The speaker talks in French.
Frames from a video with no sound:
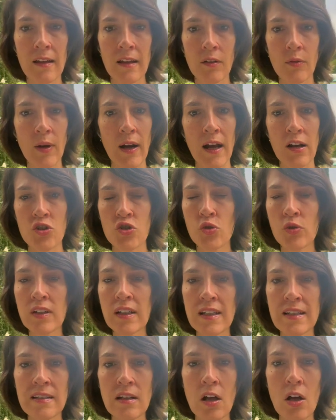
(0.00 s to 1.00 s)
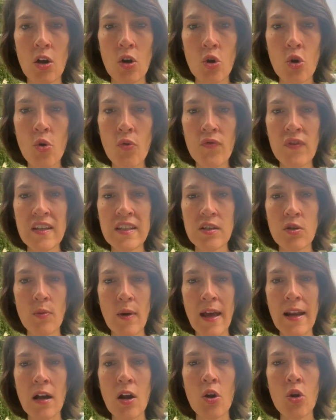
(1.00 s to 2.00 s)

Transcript: Voilà, j'utilise le visuel,